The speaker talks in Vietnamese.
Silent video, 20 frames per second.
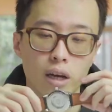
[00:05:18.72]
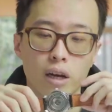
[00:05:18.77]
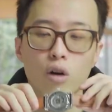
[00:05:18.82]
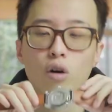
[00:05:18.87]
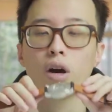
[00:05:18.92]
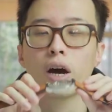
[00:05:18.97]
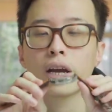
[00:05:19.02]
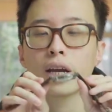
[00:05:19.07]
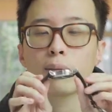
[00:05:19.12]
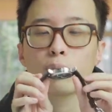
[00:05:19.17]
để
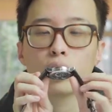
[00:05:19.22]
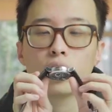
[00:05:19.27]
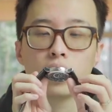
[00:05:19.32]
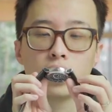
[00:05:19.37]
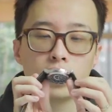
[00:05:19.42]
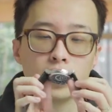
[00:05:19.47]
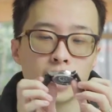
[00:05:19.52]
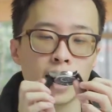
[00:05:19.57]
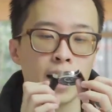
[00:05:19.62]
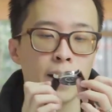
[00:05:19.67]
anh em có thể
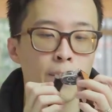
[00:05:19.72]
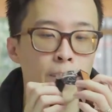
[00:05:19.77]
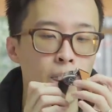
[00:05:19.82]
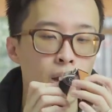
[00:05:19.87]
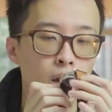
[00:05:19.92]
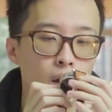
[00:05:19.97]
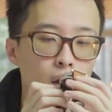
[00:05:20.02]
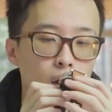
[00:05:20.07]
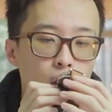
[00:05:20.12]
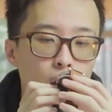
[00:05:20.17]
nhìn ra.
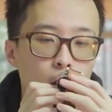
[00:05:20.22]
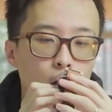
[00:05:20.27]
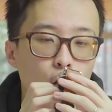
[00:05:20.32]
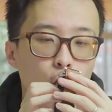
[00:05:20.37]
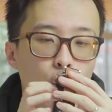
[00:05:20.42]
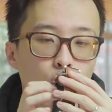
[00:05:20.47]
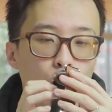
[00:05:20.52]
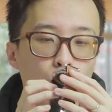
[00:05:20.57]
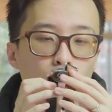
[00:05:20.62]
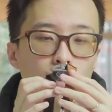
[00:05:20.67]

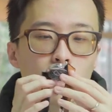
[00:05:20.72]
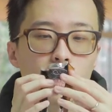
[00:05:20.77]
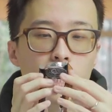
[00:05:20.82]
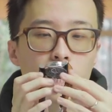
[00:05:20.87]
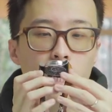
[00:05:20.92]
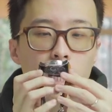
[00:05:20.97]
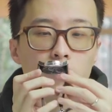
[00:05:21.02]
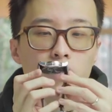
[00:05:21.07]
Còn đối với cả